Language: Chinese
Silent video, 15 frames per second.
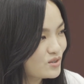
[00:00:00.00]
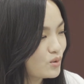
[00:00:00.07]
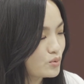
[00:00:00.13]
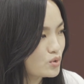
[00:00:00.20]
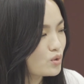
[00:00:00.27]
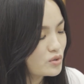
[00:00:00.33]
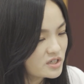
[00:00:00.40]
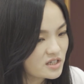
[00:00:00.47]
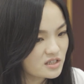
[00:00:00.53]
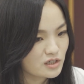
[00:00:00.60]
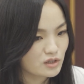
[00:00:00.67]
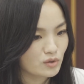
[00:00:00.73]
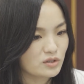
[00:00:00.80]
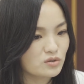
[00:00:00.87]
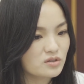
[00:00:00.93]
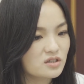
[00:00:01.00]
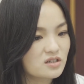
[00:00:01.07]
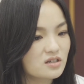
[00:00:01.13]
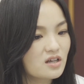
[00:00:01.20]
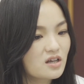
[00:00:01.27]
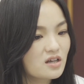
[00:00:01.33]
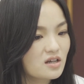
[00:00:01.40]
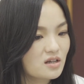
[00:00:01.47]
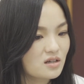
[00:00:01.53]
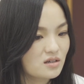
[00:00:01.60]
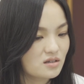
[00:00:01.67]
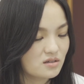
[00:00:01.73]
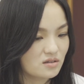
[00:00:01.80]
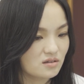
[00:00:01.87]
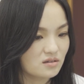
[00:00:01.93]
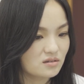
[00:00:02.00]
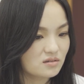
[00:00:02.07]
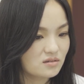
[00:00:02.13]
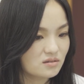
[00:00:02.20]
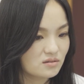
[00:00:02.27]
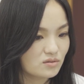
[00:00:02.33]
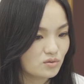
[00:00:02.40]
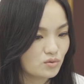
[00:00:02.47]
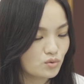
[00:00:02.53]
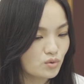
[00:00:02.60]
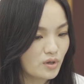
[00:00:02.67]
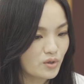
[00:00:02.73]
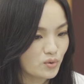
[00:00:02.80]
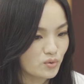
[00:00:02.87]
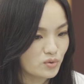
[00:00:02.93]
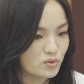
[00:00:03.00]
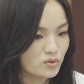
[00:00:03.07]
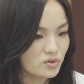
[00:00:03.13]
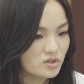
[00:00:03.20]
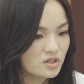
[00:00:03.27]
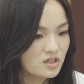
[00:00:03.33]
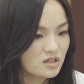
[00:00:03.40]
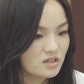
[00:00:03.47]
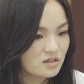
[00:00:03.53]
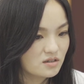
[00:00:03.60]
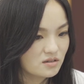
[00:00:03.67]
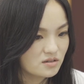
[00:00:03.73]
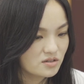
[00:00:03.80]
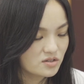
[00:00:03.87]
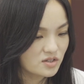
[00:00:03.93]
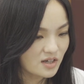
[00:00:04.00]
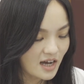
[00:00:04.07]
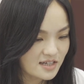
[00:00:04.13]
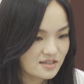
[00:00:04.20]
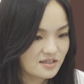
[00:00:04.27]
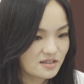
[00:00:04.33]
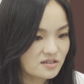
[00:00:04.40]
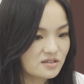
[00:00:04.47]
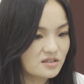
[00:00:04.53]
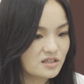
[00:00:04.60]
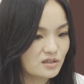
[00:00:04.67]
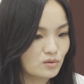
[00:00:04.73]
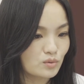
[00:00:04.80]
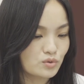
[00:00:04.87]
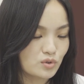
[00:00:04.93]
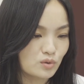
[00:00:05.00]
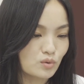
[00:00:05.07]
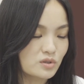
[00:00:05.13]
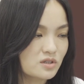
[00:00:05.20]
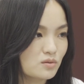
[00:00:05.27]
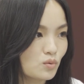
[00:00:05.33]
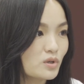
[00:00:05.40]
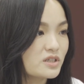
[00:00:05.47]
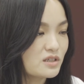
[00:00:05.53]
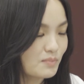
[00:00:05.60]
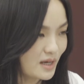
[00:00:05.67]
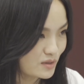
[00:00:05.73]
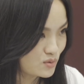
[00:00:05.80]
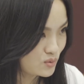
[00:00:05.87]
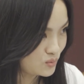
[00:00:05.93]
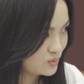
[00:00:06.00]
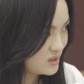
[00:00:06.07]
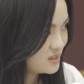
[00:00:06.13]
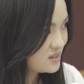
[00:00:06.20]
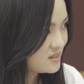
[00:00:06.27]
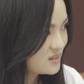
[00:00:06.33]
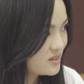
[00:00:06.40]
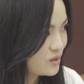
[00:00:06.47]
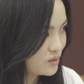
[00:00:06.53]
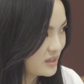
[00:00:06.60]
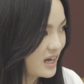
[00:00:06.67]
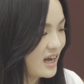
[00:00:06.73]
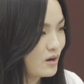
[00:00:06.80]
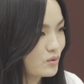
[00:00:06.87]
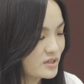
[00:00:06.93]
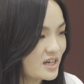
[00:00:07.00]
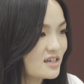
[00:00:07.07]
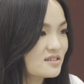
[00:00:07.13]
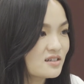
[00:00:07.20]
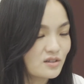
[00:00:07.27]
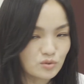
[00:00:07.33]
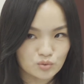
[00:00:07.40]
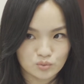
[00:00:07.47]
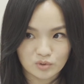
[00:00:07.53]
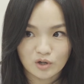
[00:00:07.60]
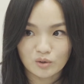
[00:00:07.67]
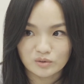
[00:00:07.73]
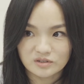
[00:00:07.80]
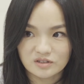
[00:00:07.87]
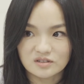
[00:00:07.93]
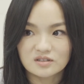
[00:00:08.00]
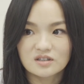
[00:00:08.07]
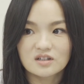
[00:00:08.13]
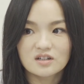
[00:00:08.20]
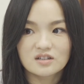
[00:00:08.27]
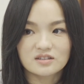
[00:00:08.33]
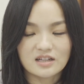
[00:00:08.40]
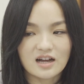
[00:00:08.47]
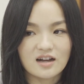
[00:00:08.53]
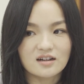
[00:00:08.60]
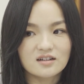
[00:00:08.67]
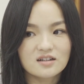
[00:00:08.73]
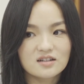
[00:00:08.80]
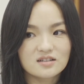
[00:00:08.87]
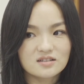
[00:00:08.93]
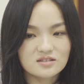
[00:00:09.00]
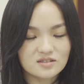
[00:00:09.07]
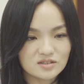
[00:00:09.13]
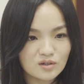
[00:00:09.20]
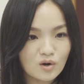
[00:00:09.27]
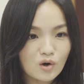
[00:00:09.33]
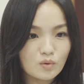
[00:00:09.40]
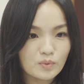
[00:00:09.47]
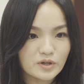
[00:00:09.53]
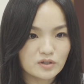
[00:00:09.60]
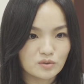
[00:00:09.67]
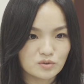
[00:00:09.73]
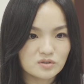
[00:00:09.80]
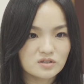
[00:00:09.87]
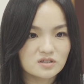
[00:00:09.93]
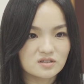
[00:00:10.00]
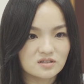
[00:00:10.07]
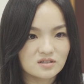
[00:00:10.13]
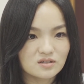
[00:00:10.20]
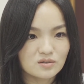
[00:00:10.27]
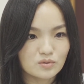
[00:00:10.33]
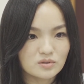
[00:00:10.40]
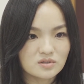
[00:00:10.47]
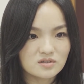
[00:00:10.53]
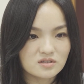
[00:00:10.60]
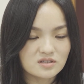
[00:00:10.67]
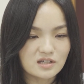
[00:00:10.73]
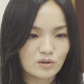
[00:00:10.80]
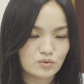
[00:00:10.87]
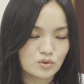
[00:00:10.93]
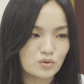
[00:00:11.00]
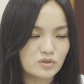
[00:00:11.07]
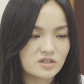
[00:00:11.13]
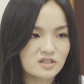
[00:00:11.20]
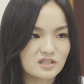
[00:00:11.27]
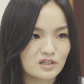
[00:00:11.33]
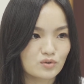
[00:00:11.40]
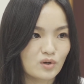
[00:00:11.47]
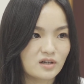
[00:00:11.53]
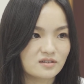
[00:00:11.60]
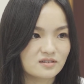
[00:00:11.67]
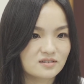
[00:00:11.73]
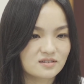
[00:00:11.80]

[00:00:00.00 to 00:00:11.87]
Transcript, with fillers: 就我觉得我现阶段就是对于生孩子这件事情，我觉得我我已经满足了，有他，我现在是很足够的。那。之后会不会有？就是至少我觉得我现阶段，